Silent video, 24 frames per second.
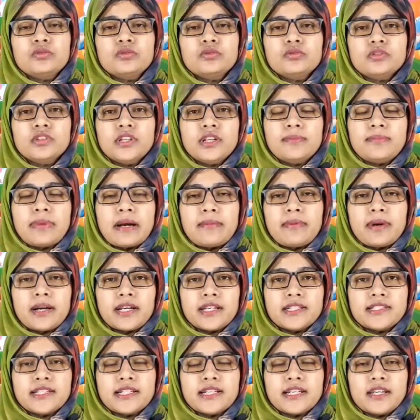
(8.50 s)
গুনগুনের
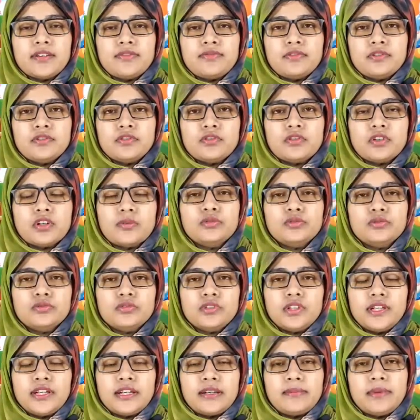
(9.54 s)
বাবাকে জ্যাঠাই ফোন করে
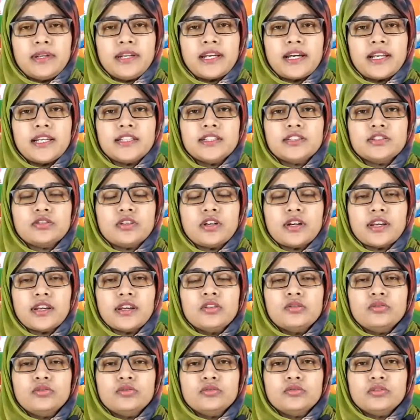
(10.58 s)
গুনগুনের নামে নালিশ করে
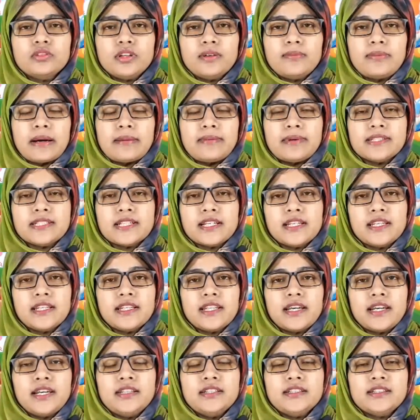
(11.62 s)
গুনগুনের বাবা
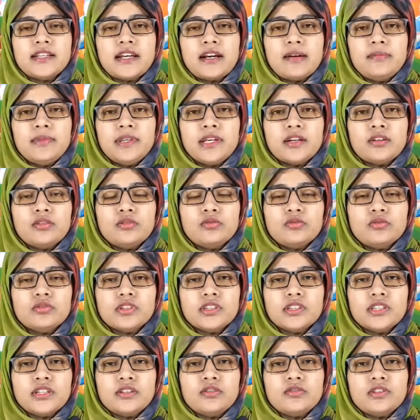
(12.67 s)
জানিয়ে দেয় যে আমি এখন
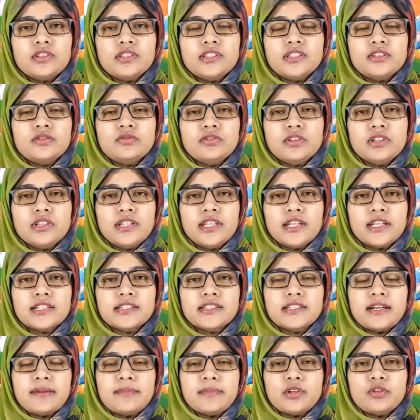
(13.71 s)
ওটিতে রয়েছি রুগী
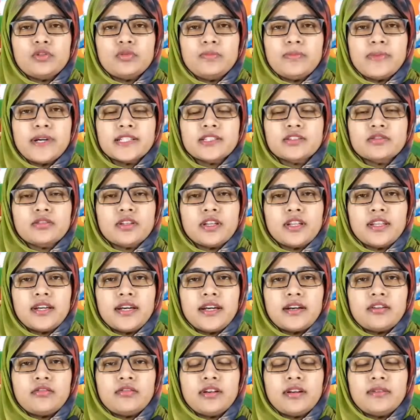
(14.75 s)
দেখছি আমি খুব ব্যস্ত দাদা
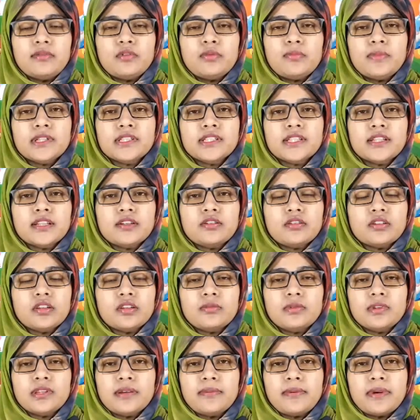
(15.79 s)
এখন আর তোমার সাথে
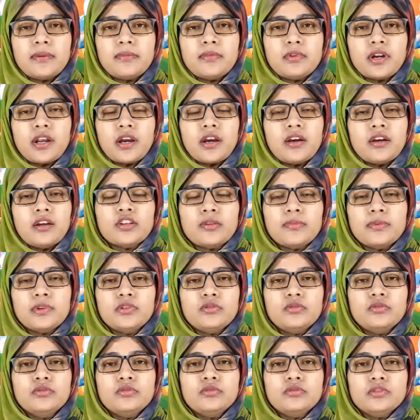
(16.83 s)
কথা বলতে পারবো না তবে
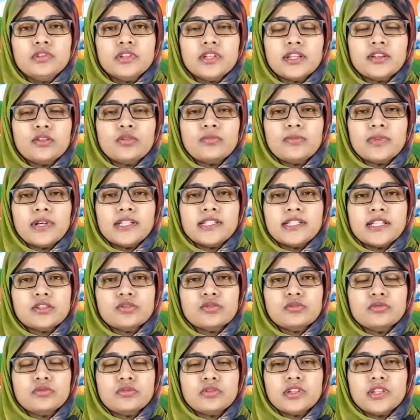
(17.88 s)
গুনগুনকে তোমরাই
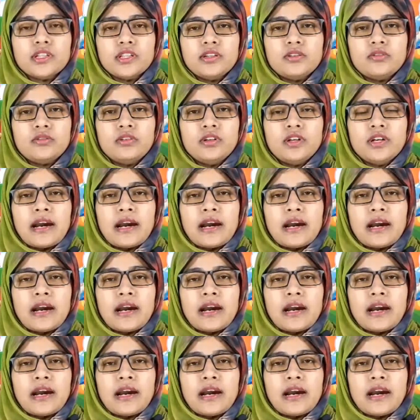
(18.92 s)
শাসন করে নিও